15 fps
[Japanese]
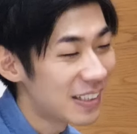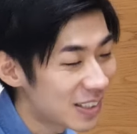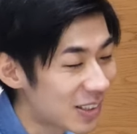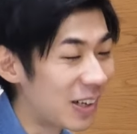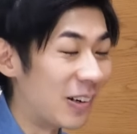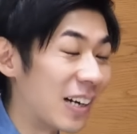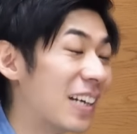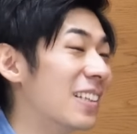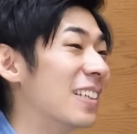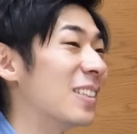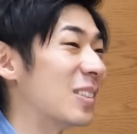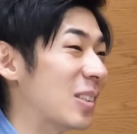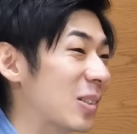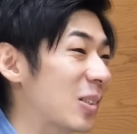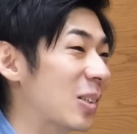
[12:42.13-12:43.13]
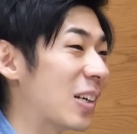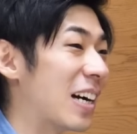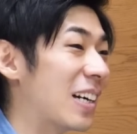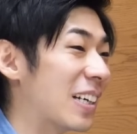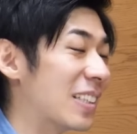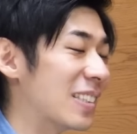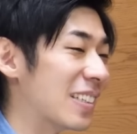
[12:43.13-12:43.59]
ハイスクールは分かんないですけど
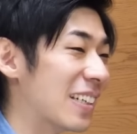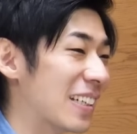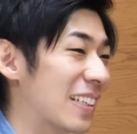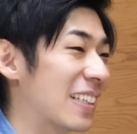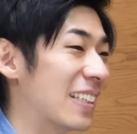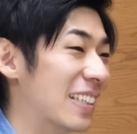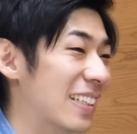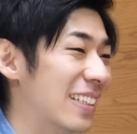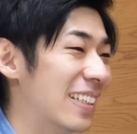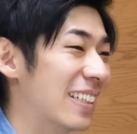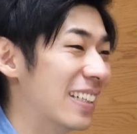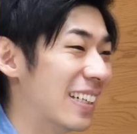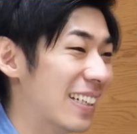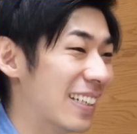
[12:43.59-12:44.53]
管轄外なんで、はい